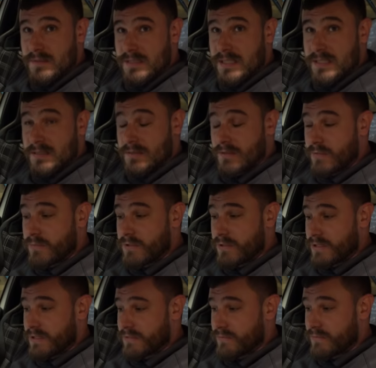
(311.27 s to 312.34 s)
Dann kommt noch
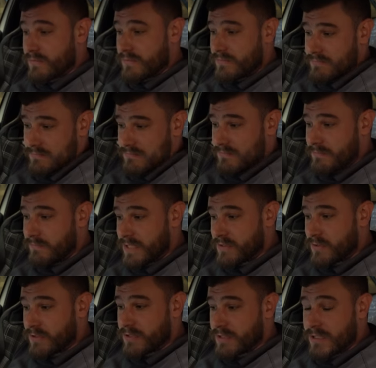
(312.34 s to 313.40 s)
dazu, man
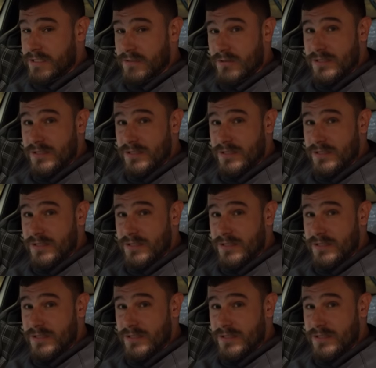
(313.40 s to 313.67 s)
sollte den